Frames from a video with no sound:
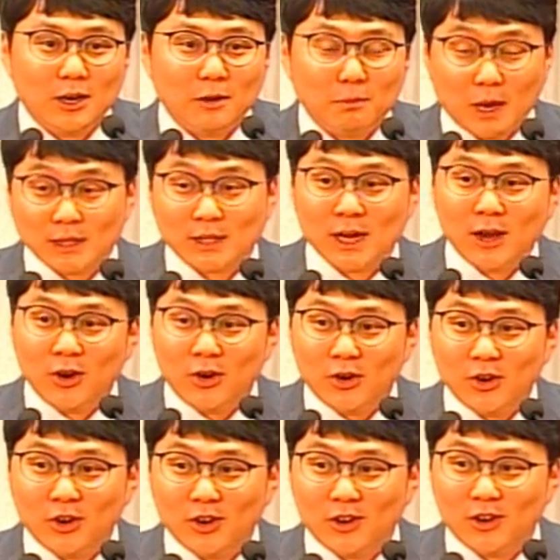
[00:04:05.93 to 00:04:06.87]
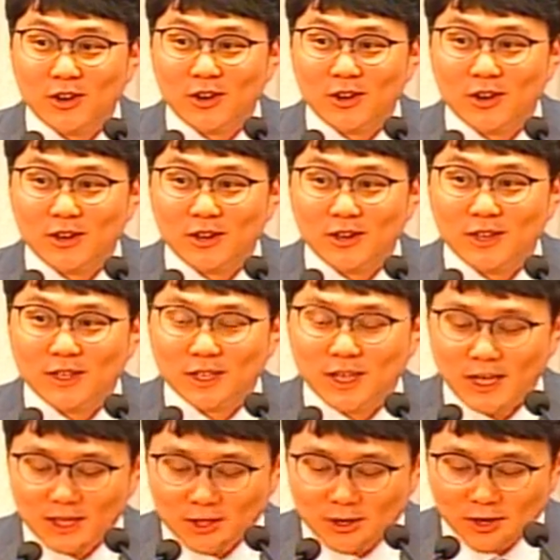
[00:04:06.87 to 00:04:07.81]
맞아요?
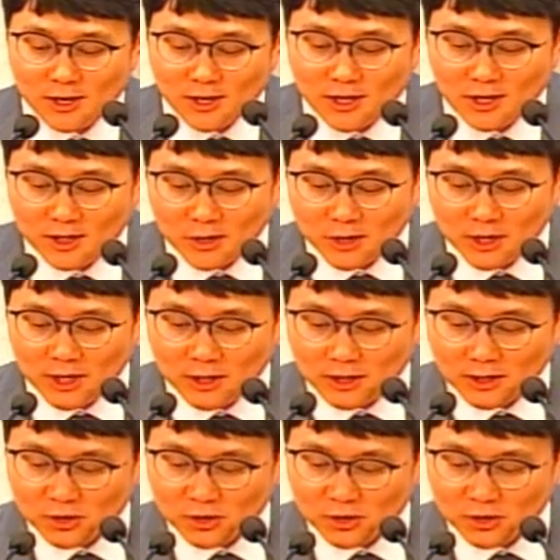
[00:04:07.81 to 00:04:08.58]
예, 이거를 여기